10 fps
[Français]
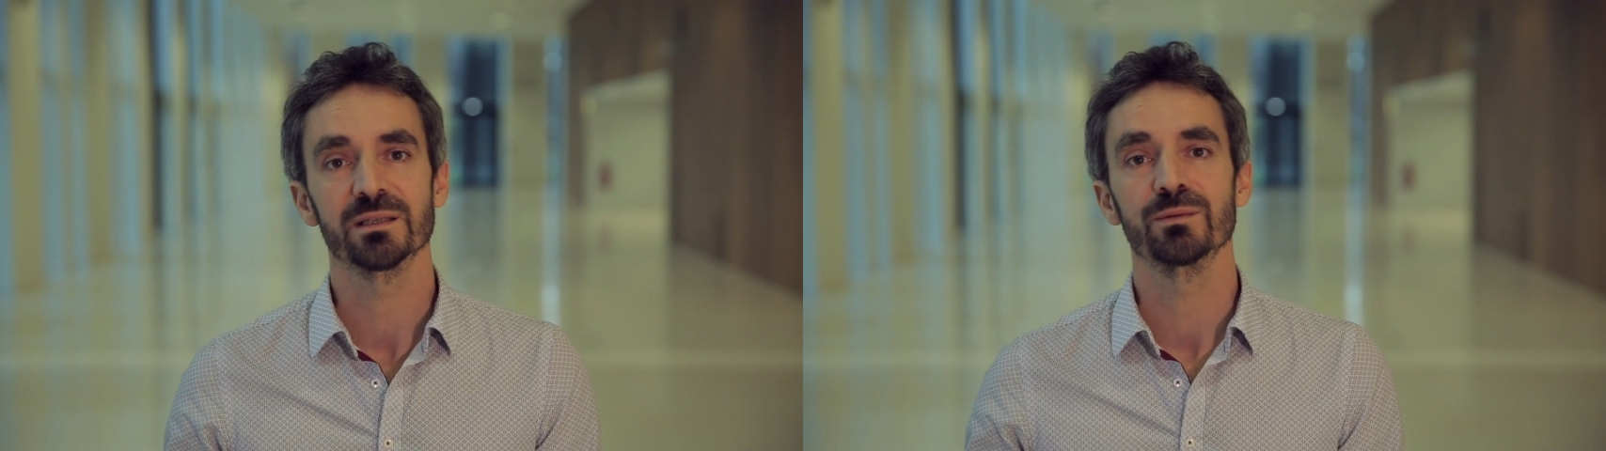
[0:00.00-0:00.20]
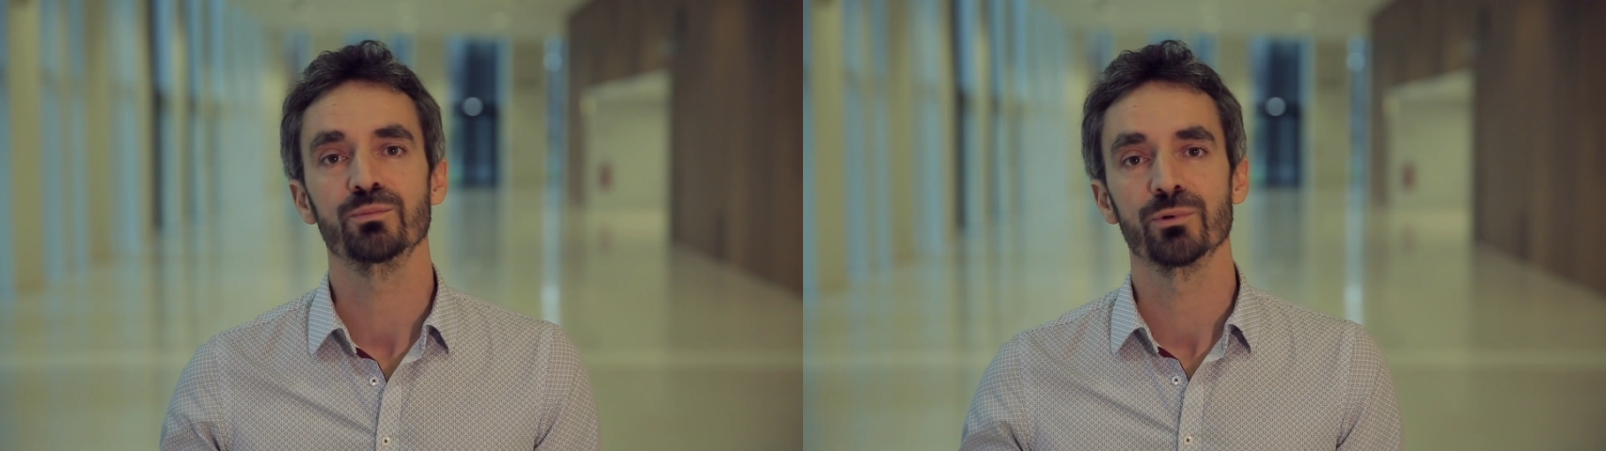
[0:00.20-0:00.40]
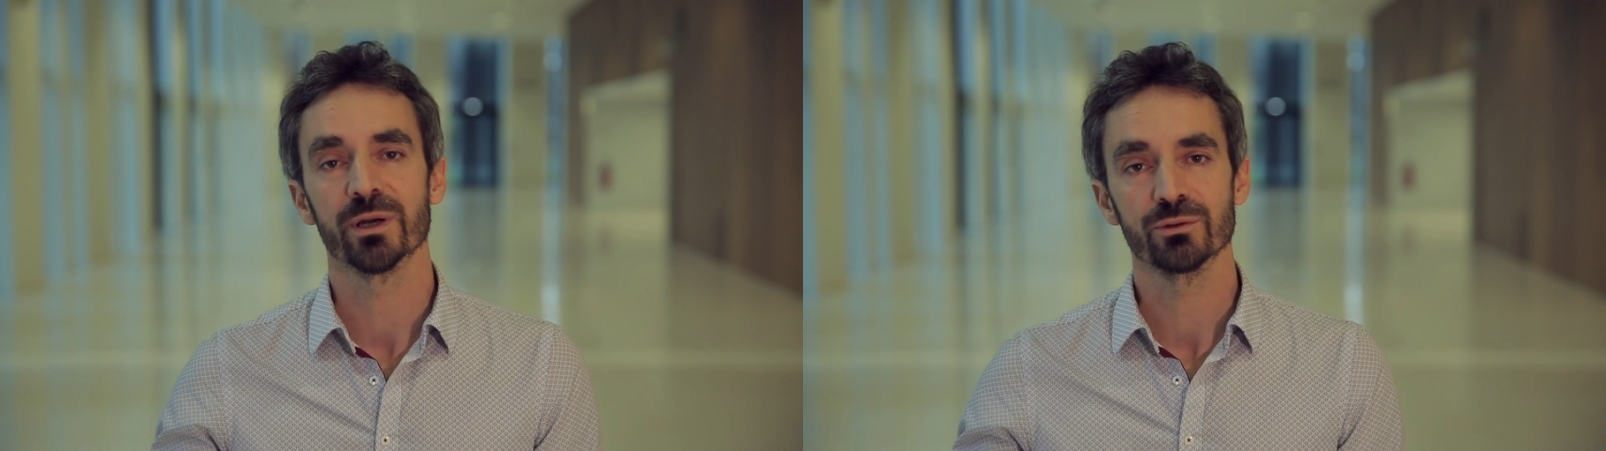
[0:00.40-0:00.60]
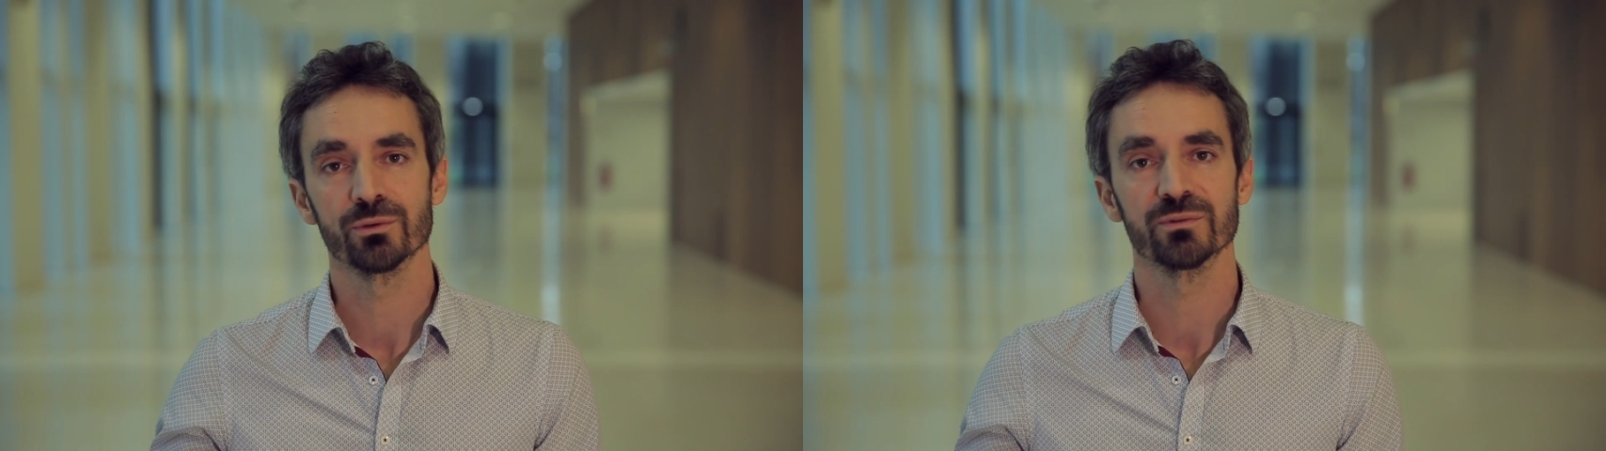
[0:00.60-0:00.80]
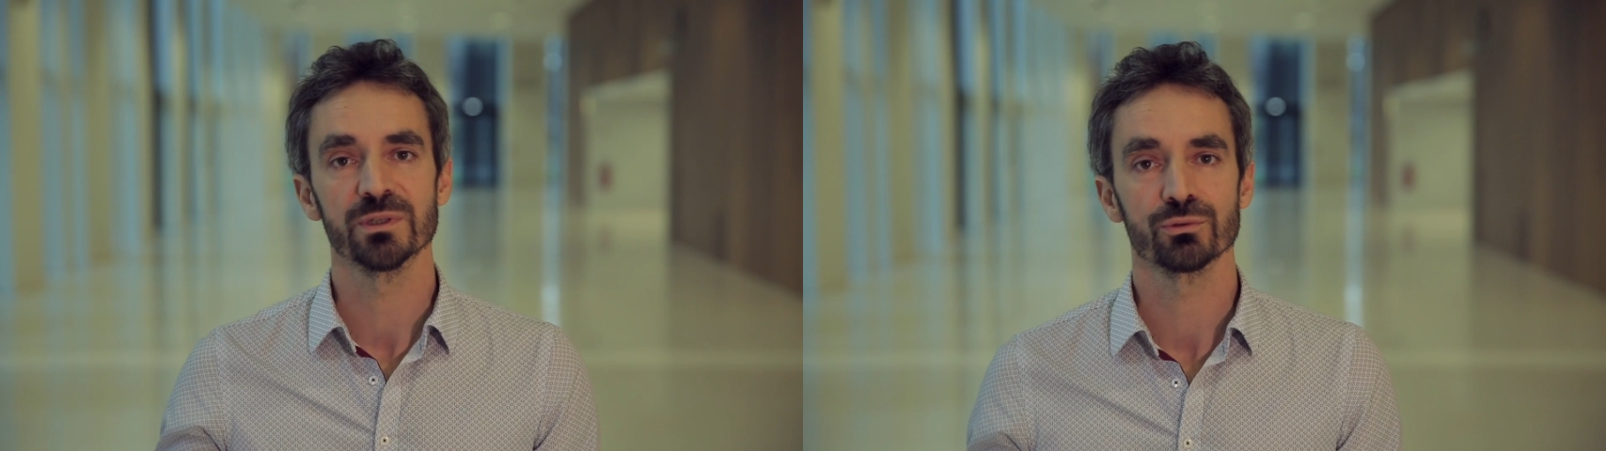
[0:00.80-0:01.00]
qui pourrait
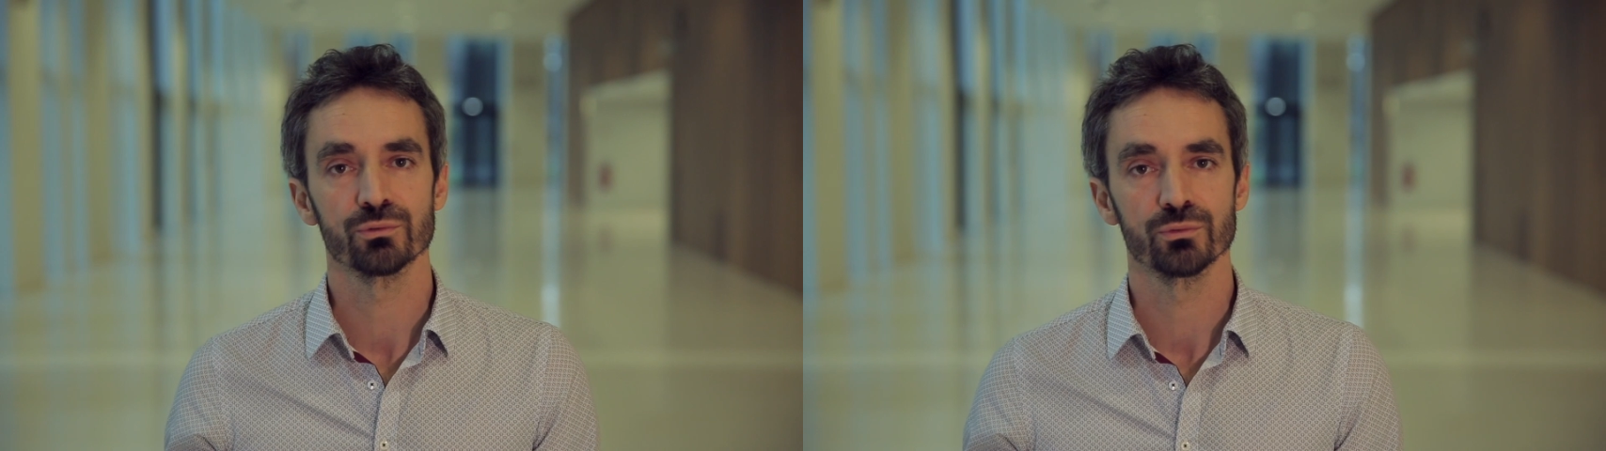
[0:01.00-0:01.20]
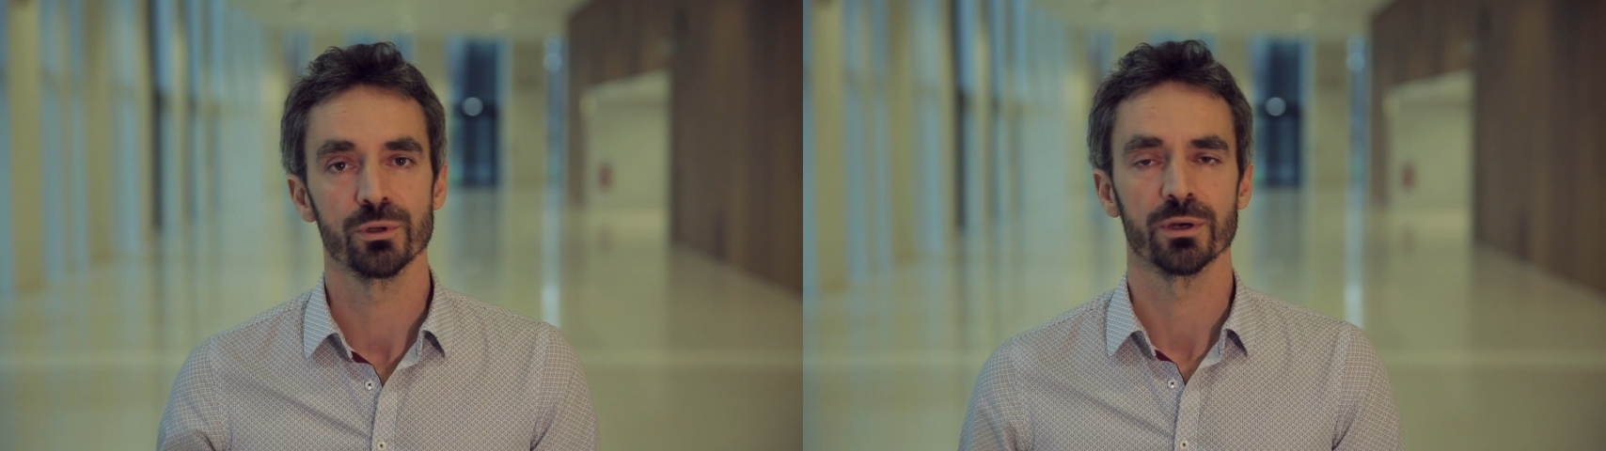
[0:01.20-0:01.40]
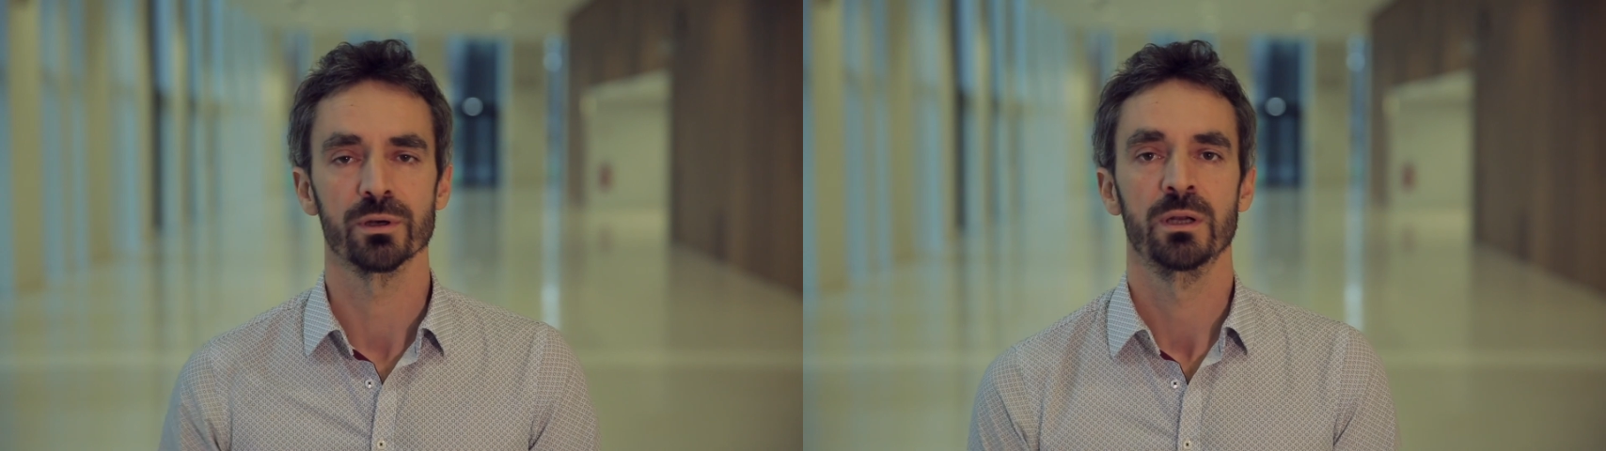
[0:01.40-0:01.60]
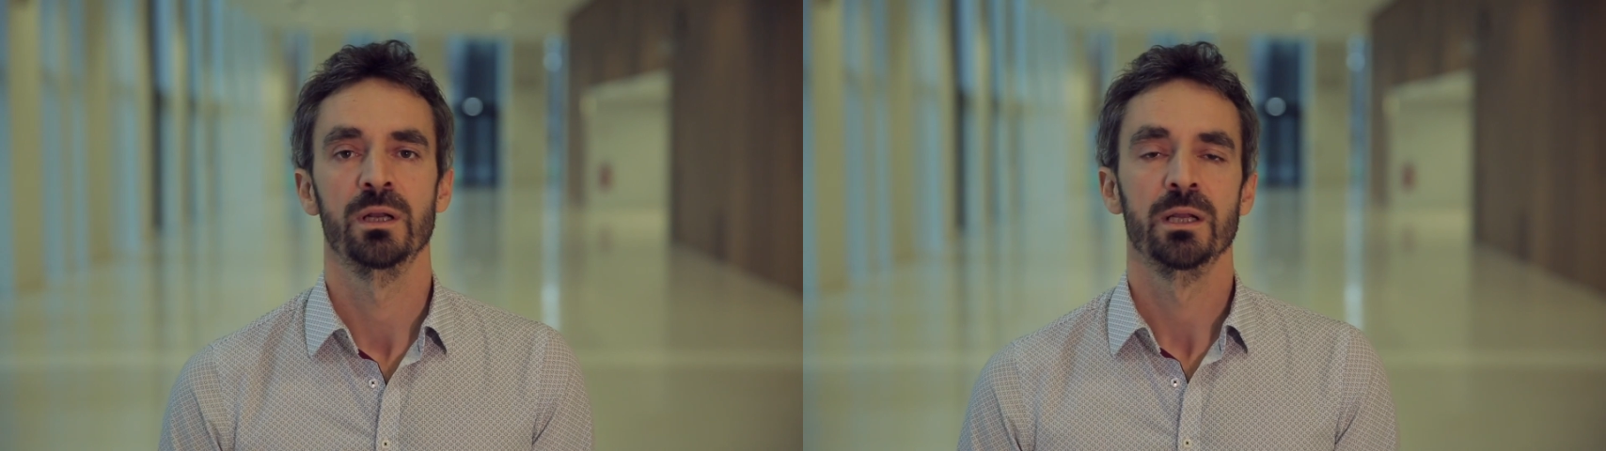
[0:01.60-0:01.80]
devenir une douleur.